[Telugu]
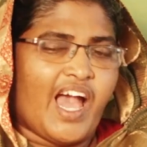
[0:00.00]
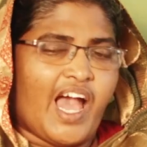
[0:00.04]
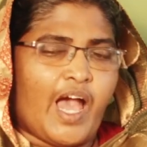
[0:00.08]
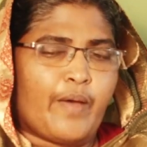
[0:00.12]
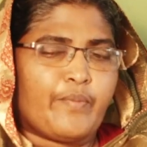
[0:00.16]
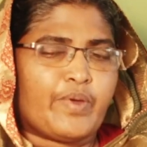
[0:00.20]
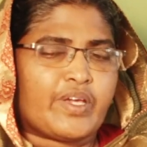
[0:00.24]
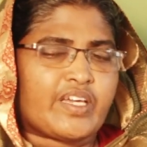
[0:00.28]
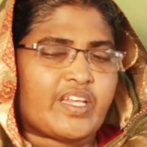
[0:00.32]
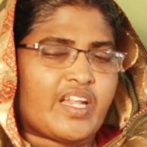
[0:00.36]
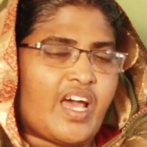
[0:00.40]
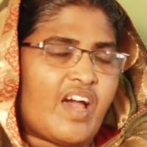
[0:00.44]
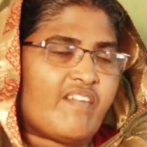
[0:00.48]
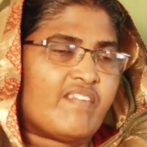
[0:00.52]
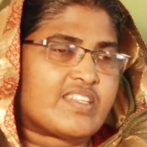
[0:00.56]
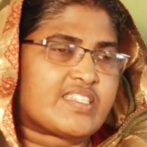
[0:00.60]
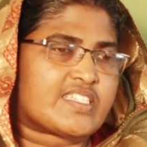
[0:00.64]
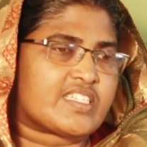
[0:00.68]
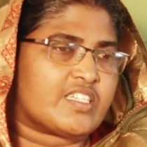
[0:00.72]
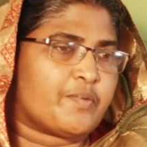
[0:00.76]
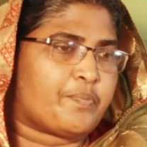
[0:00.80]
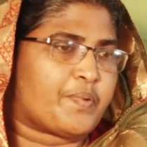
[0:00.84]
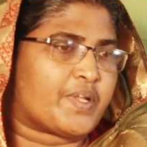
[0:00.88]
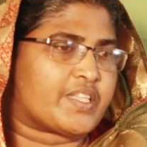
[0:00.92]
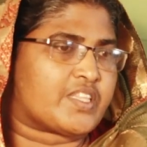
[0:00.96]
ఆమెకు
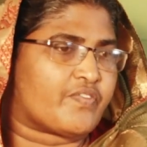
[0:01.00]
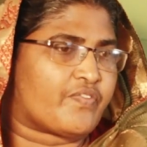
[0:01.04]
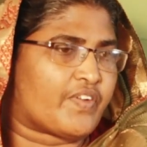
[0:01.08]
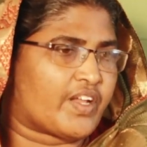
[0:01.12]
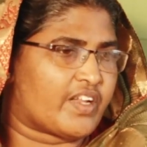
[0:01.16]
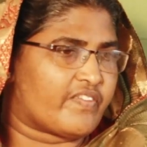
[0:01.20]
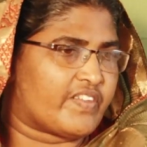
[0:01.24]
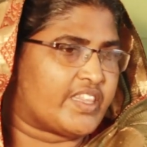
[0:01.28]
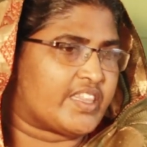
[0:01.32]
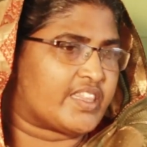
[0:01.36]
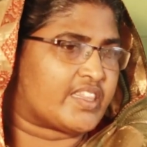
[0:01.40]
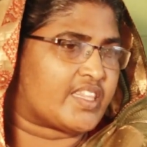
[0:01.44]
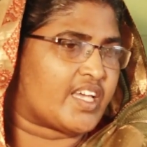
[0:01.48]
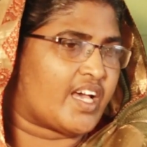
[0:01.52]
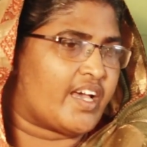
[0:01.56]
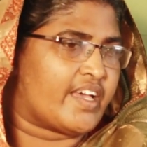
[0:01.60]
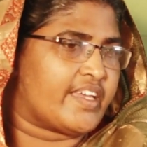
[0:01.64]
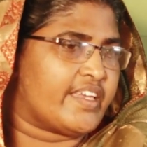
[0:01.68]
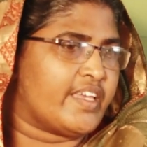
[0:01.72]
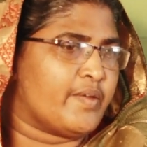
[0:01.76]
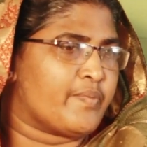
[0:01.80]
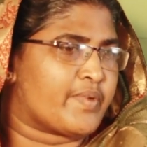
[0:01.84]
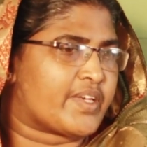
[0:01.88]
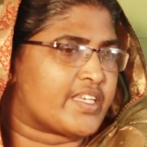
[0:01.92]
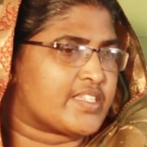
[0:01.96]
రావాల్సిన ప్రతిఫలం ఇంత
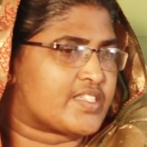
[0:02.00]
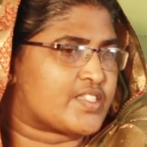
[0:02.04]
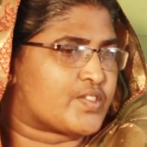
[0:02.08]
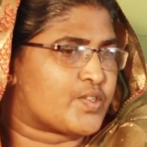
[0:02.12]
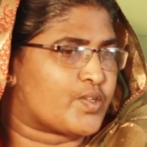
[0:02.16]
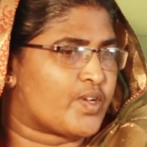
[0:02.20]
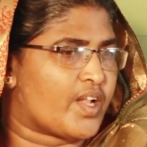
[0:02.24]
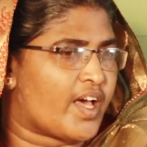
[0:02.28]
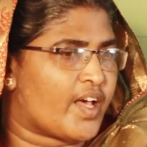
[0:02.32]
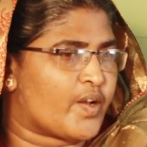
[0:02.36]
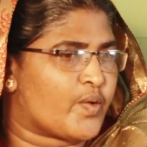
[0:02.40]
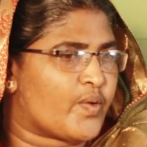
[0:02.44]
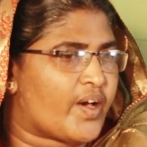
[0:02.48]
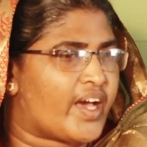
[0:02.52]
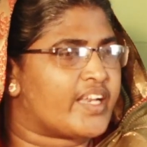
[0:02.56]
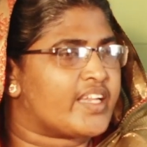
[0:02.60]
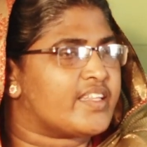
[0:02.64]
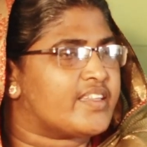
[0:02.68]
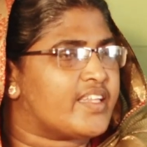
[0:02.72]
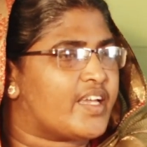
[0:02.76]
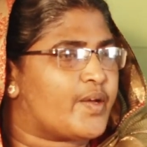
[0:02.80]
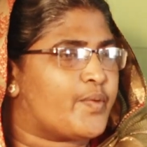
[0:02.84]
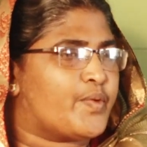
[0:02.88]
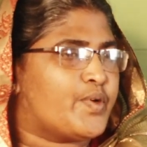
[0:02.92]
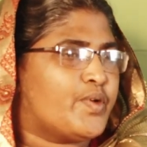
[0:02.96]
ఈమెకి ఇస్తున్నాను అని
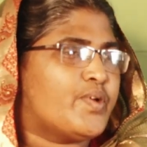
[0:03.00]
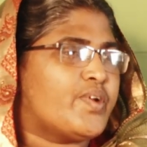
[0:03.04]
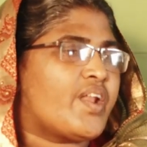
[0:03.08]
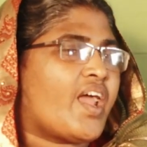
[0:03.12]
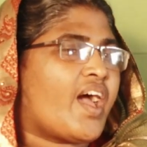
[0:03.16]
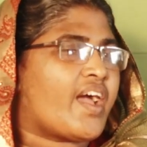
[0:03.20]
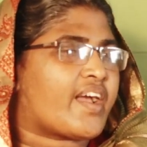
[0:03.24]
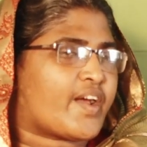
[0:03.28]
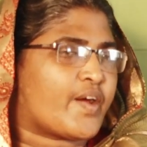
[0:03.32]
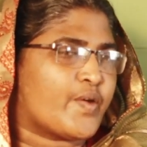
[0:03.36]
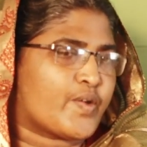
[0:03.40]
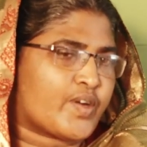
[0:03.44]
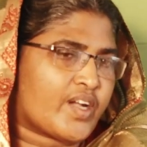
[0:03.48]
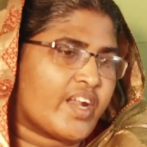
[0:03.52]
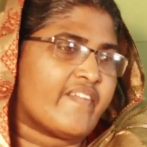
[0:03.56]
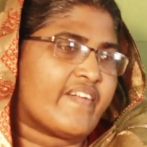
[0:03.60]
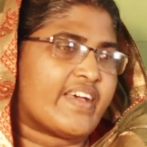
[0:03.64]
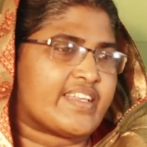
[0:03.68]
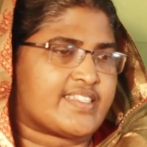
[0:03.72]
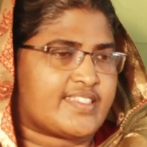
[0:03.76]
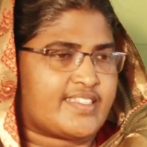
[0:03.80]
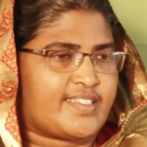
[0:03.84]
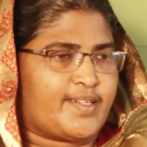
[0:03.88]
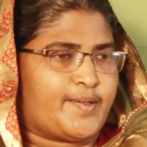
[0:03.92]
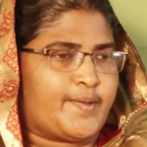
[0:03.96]
దేవుడు నా అకౌంట్లో
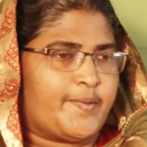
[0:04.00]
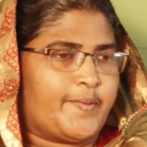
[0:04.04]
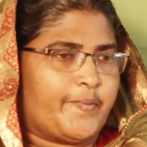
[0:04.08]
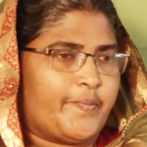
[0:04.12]
వేస్తారు